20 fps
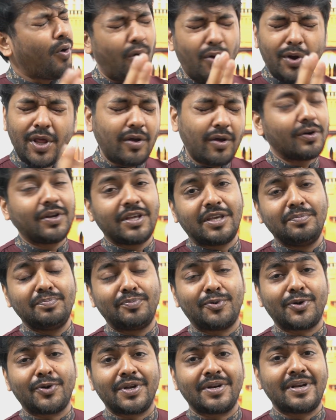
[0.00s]
অনেক অনেক
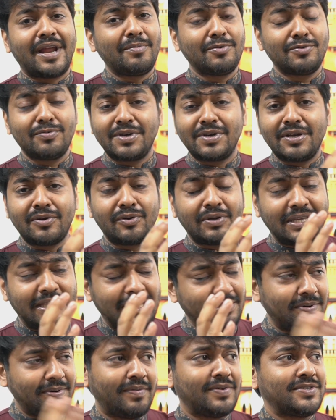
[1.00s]
ইম্পর্টেন্ট আমি তোমাকে
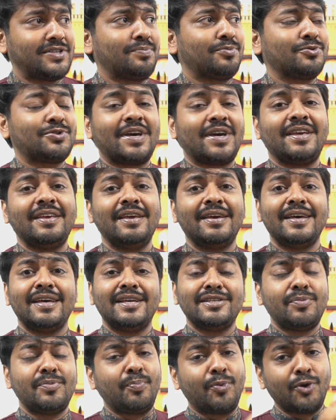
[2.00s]
কিভাবে যে বুঝাই
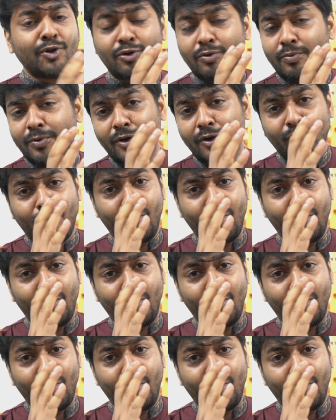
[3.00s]
যে পরিকল্পনা